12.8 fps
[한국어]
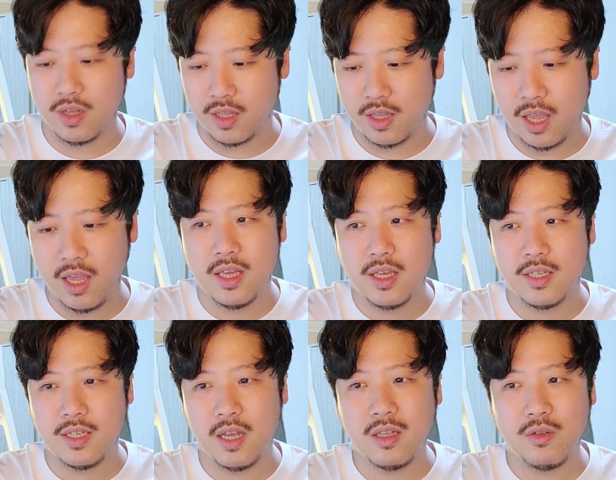근데
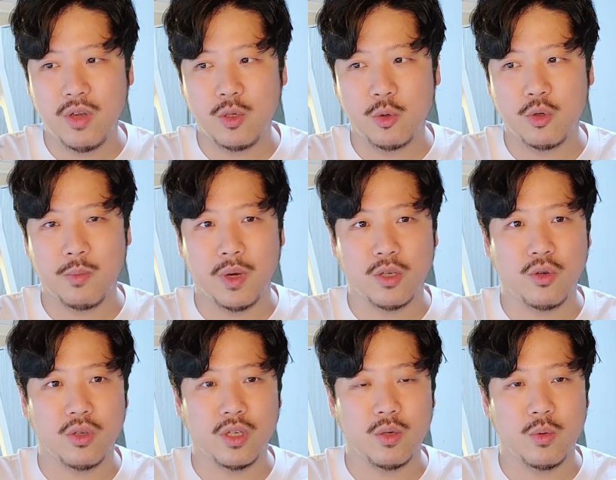생두에 초점
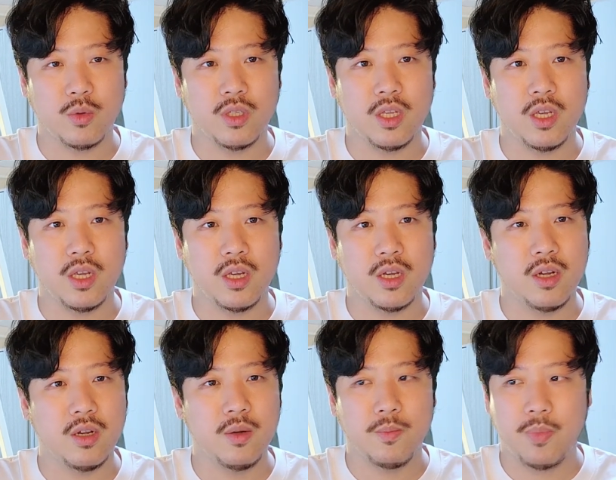맞춰지는
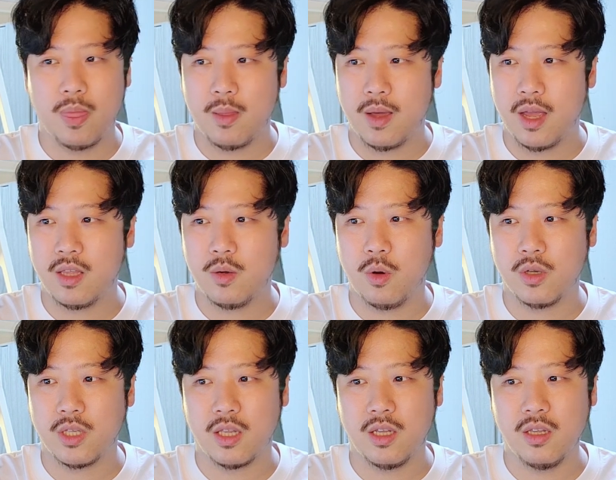로스팅을 하는
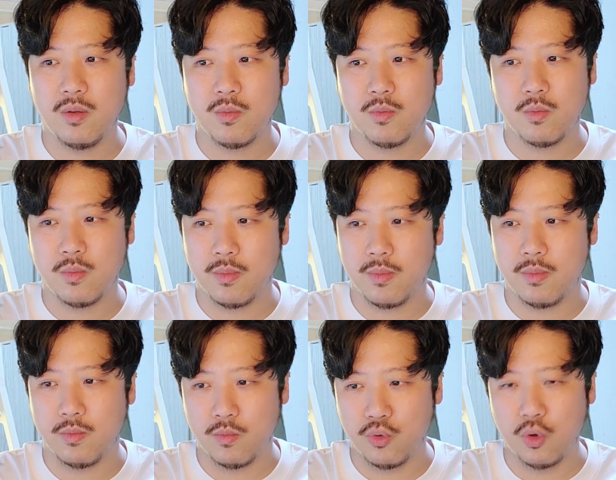것에는
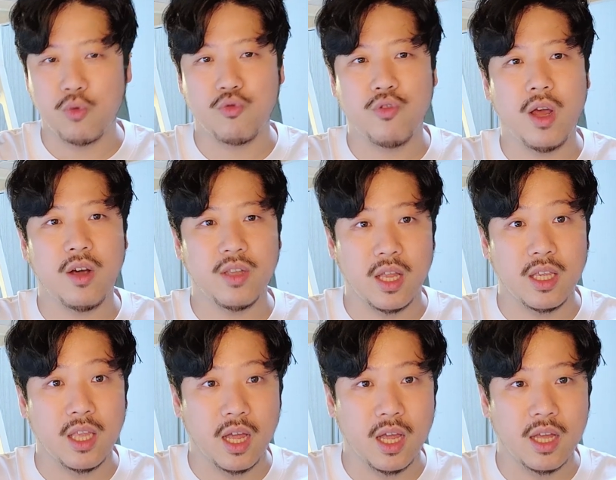무조건 유리한 건
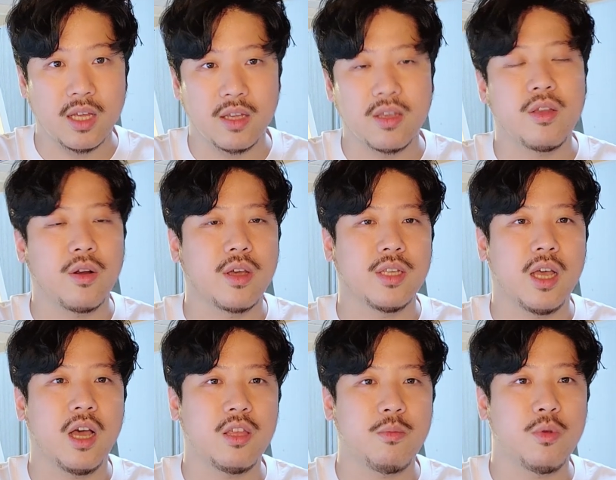아니다. 이렇게
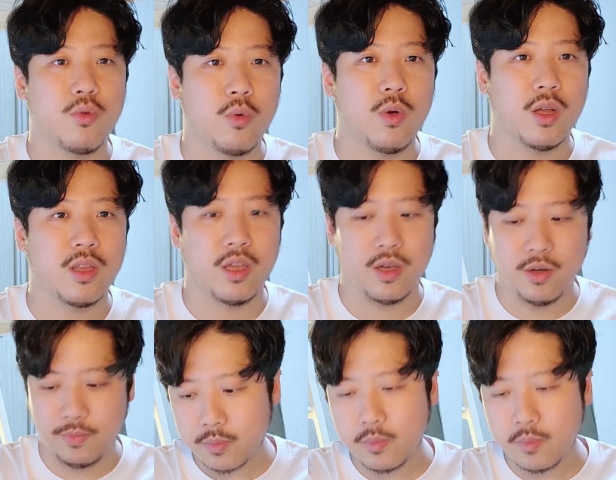생각하시면 좋을 것 같아요.